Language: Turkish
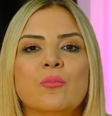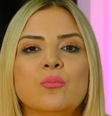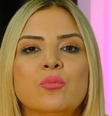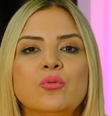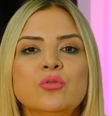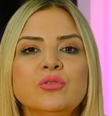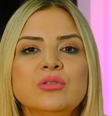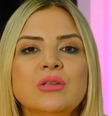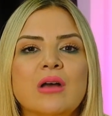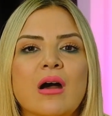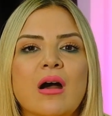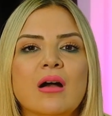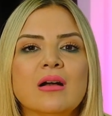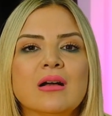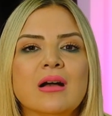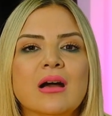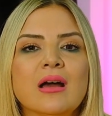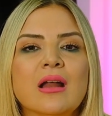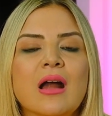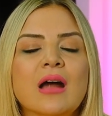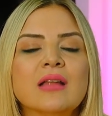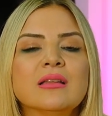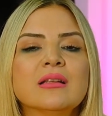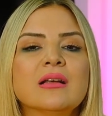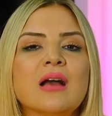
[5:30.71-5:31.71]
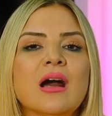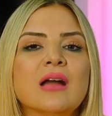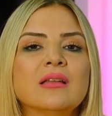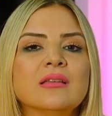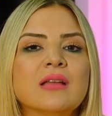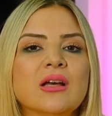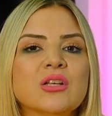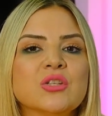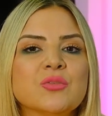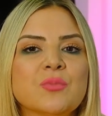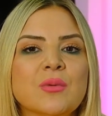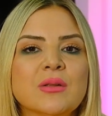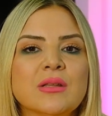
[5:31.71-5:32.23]
Burada karanlık
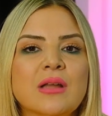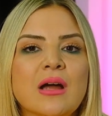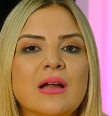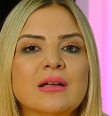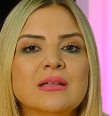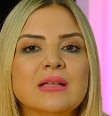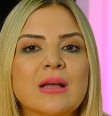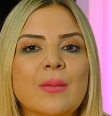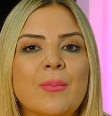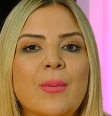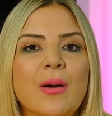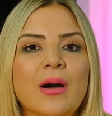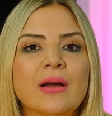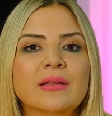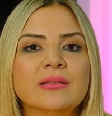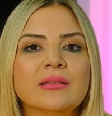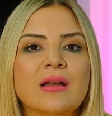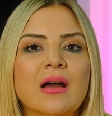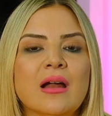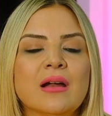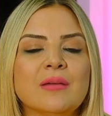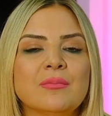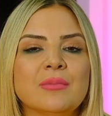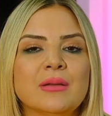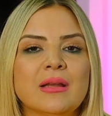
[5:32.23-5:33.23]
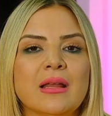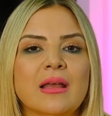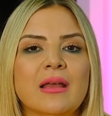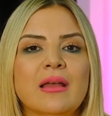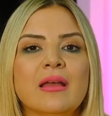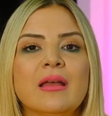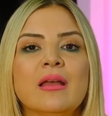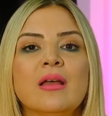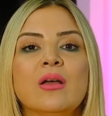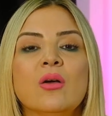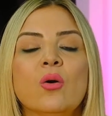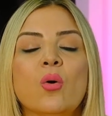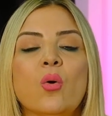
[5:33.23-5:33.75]
anlaşmalar yapanlar
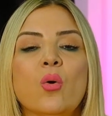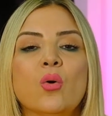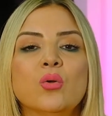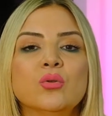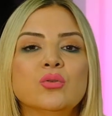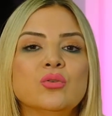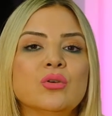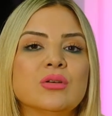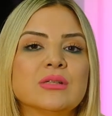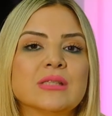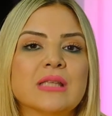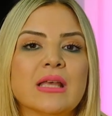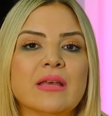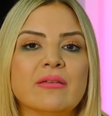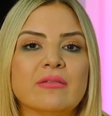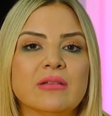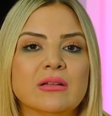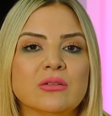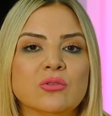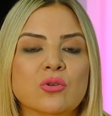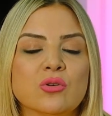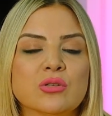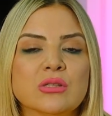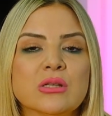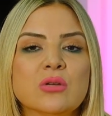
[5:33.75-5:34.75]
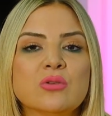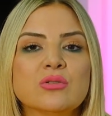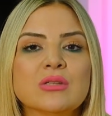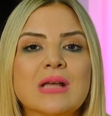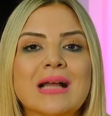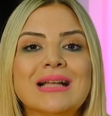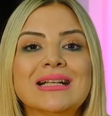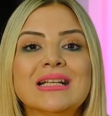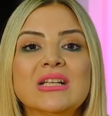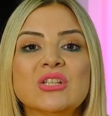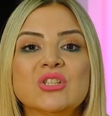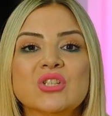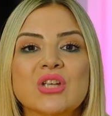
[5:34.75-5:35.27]
bile oluyor sevgili dostlar.
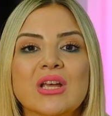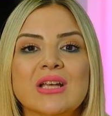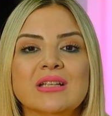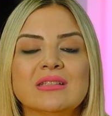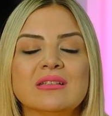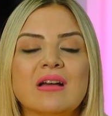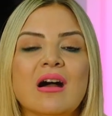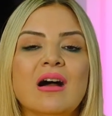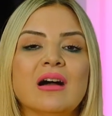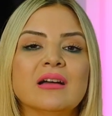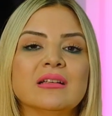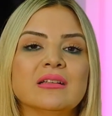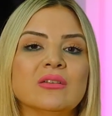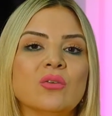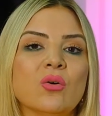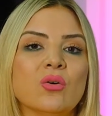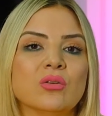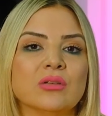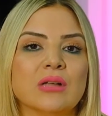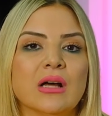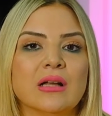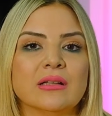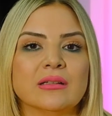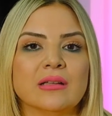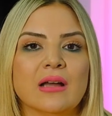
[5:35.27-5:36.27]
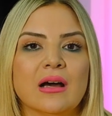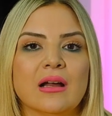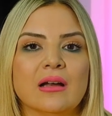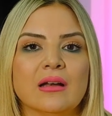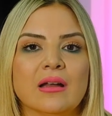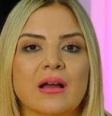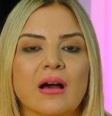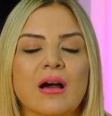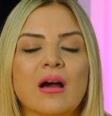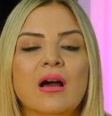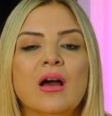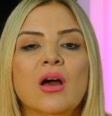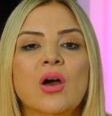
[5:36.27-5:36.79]
Özellikle şeytani
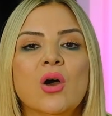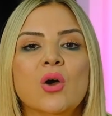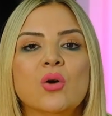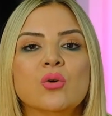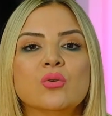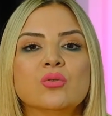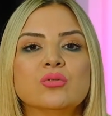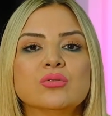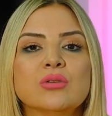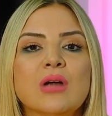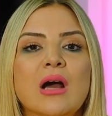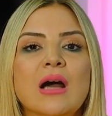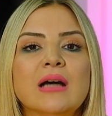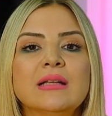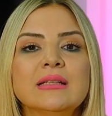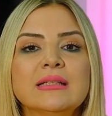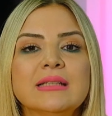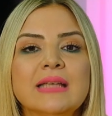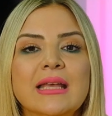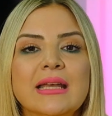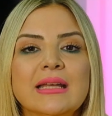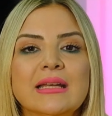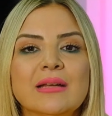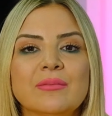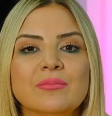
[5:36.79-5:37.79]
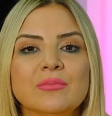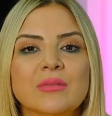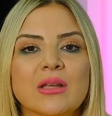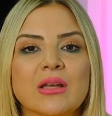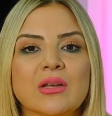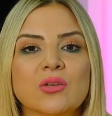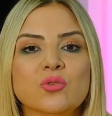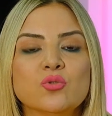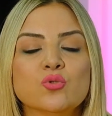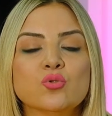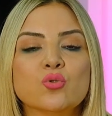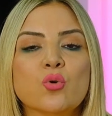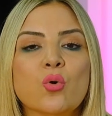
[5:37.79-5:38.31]
olanlarla. Kur'an-ı
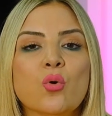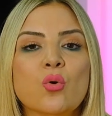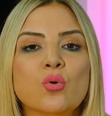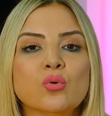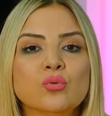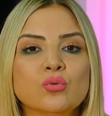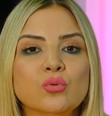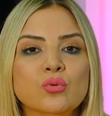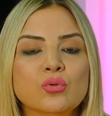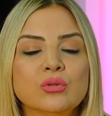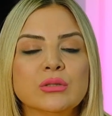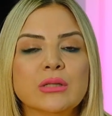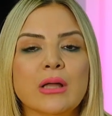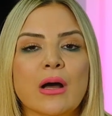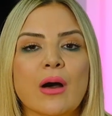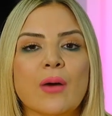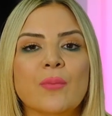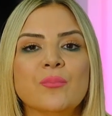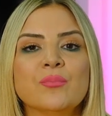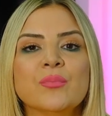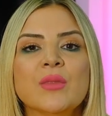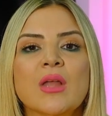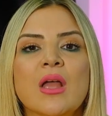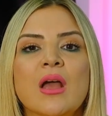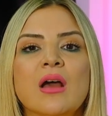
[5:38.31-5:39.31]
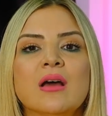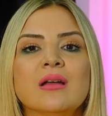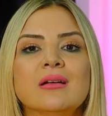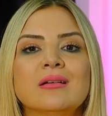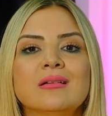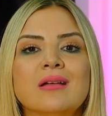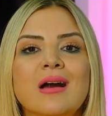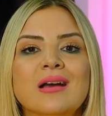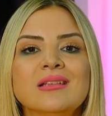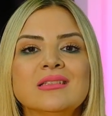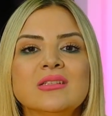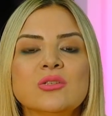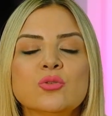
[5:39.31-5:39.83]
Kerim'de çoğunlukla
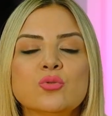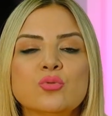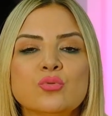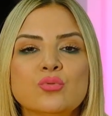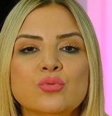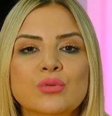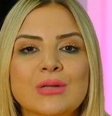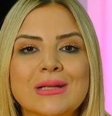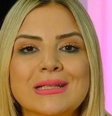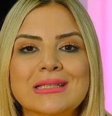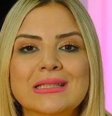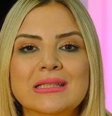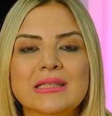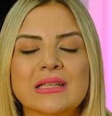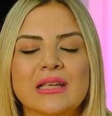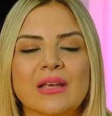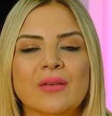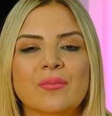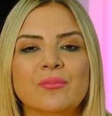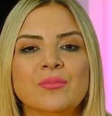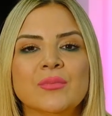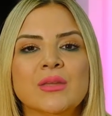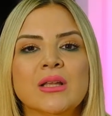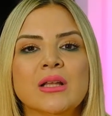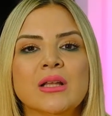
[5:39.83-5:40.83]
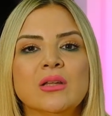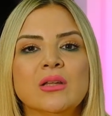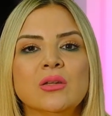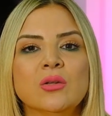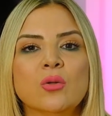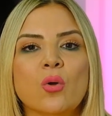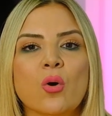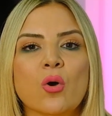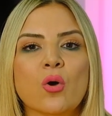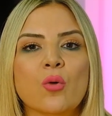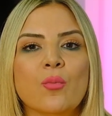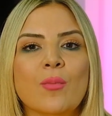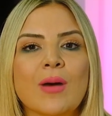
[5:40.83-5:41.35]
Rad suresi,
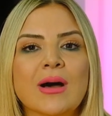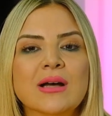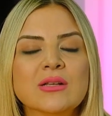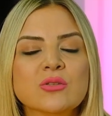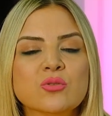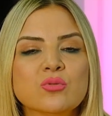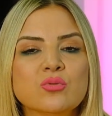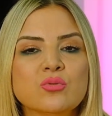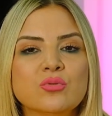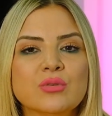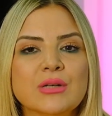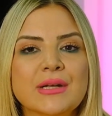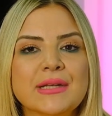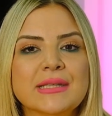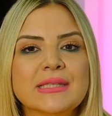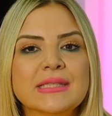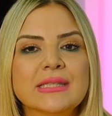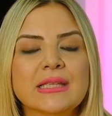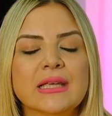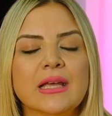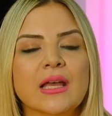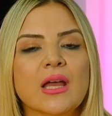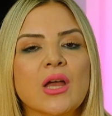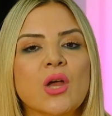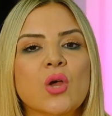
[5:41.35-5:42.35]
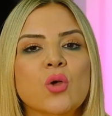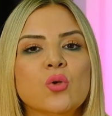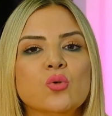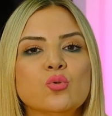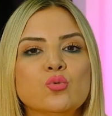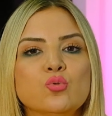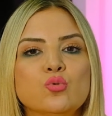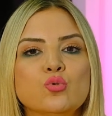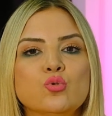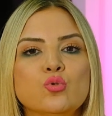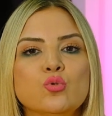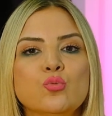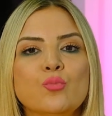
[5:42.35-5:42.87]
Lokman suresi,
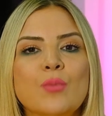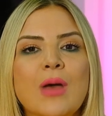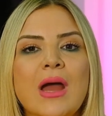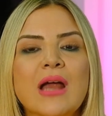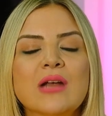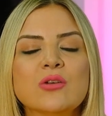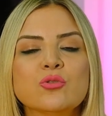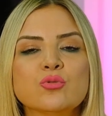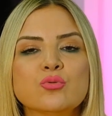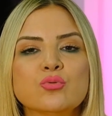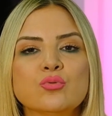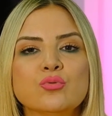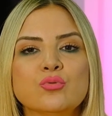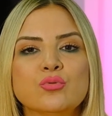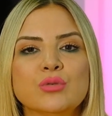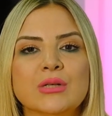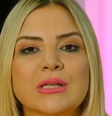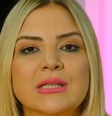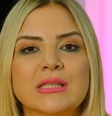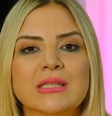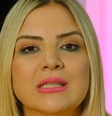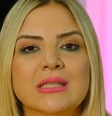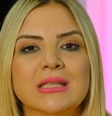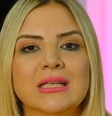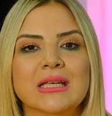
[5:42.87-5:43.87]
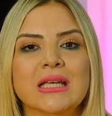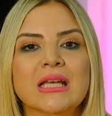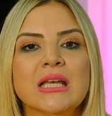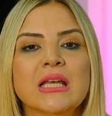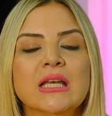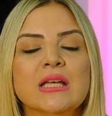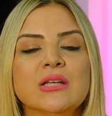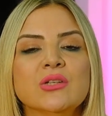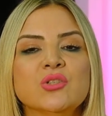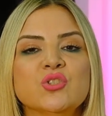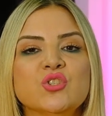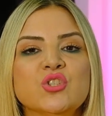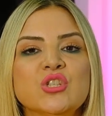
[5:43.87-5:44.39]
Zümer suresi,
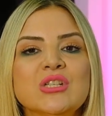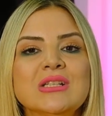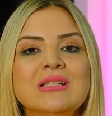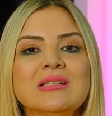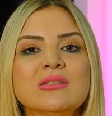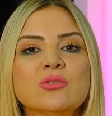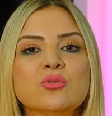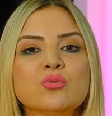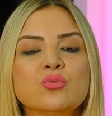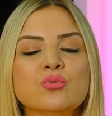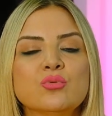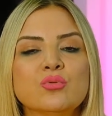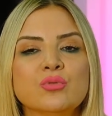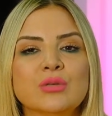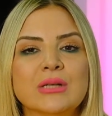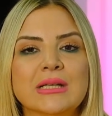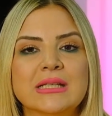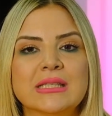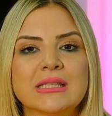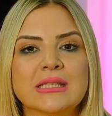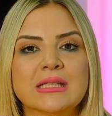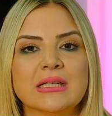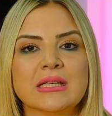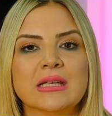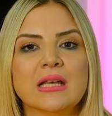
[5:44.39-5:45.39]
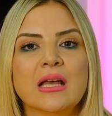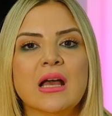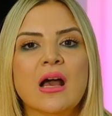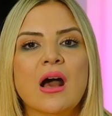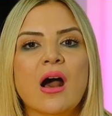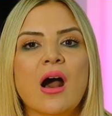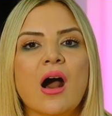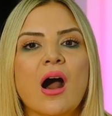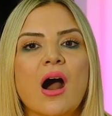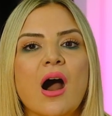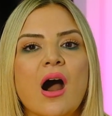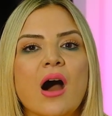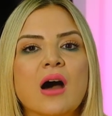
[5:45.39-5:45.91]
Cin suresi,
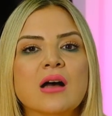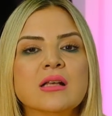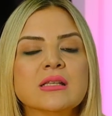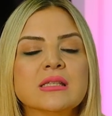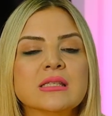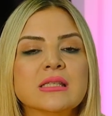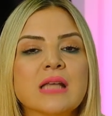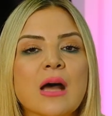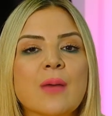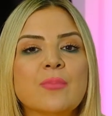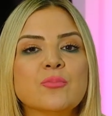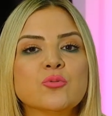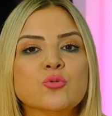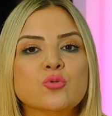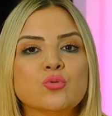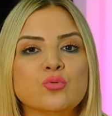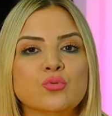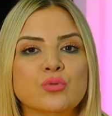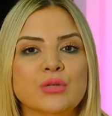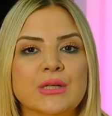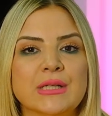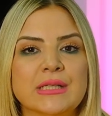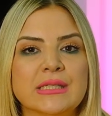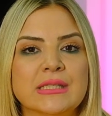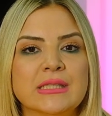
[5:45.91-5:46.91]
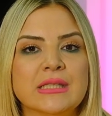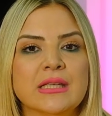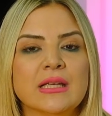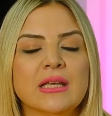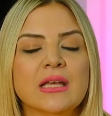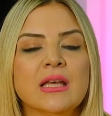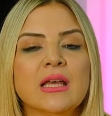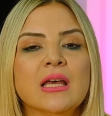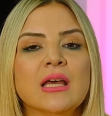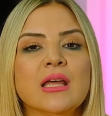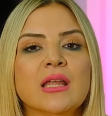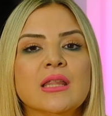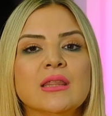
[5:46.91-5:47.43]
Ahzab suresi,
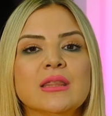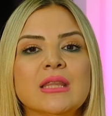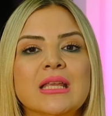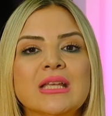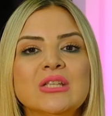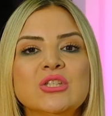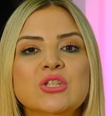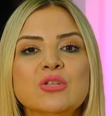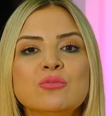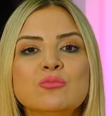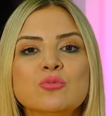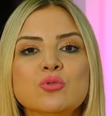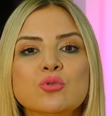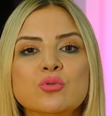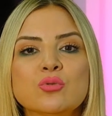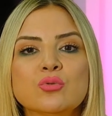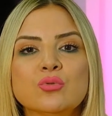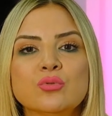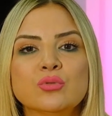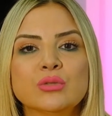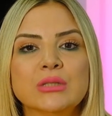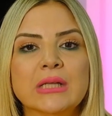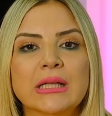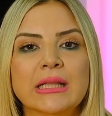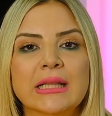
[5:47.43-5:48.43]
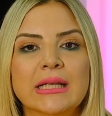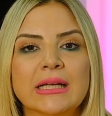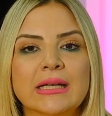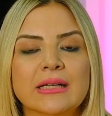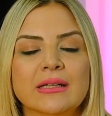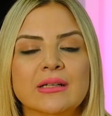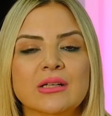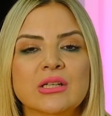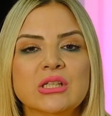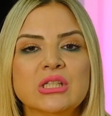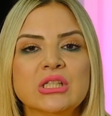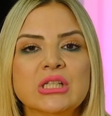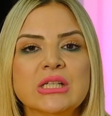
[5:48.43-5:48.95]
Necim
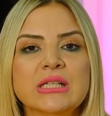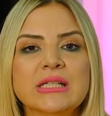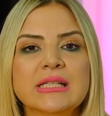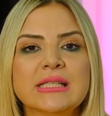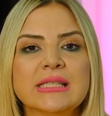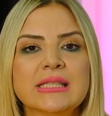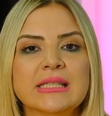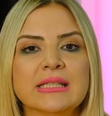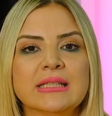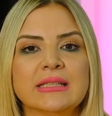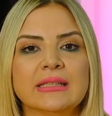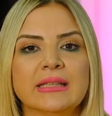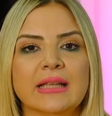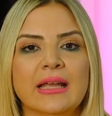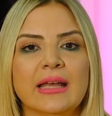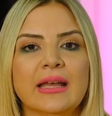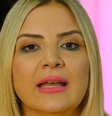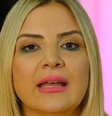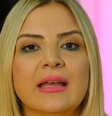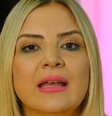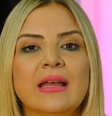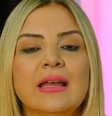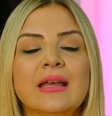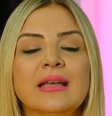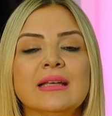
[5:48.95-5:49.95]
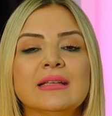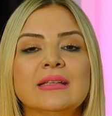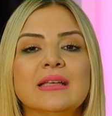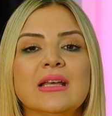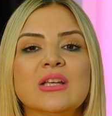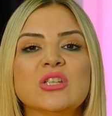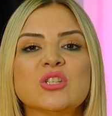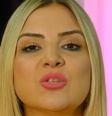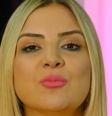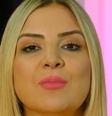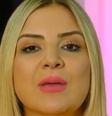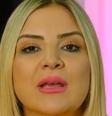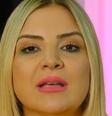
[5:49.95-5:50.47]
surelerin içerisinde
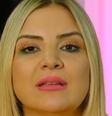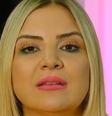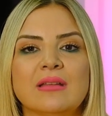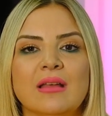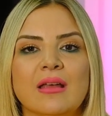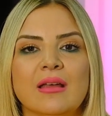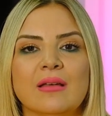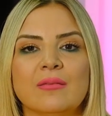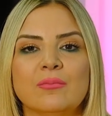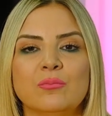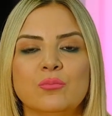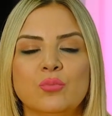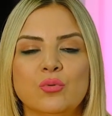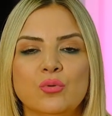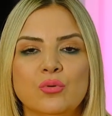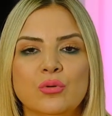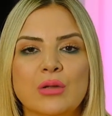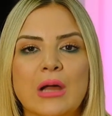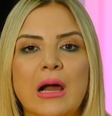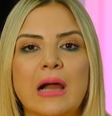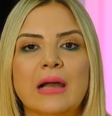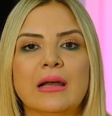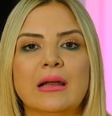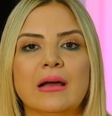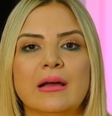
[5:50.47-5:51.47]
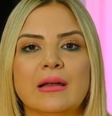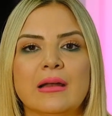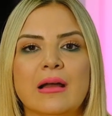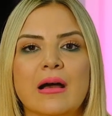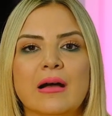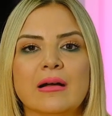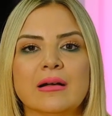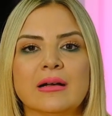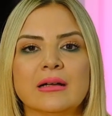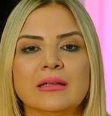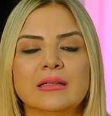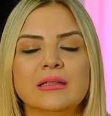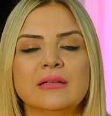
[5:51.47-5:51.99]
geçmekte büyülerle
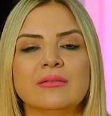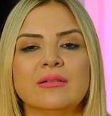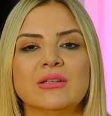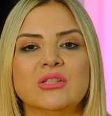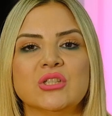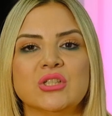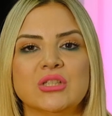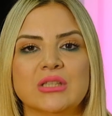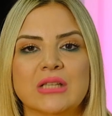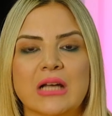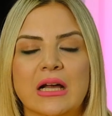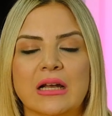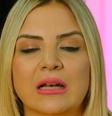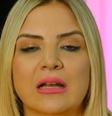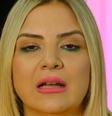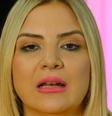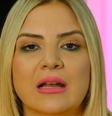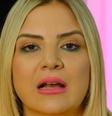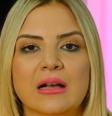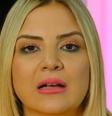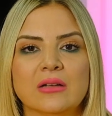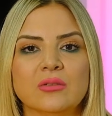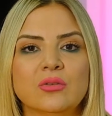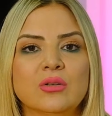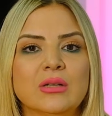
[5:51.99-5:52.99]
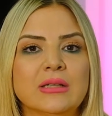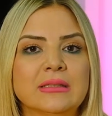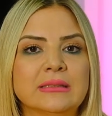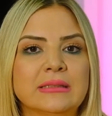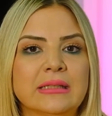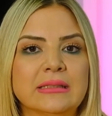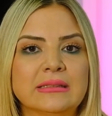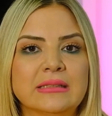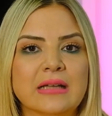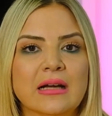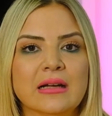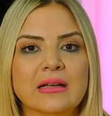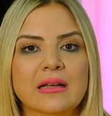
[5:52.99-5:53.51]
alakalı ve cinlerle alakalı olan
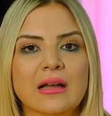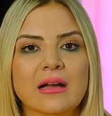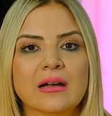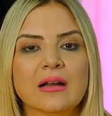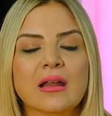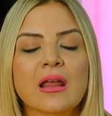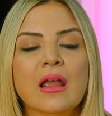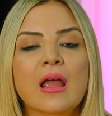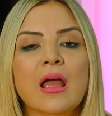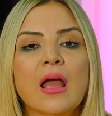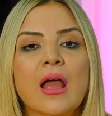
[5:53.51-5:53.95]
detaylar.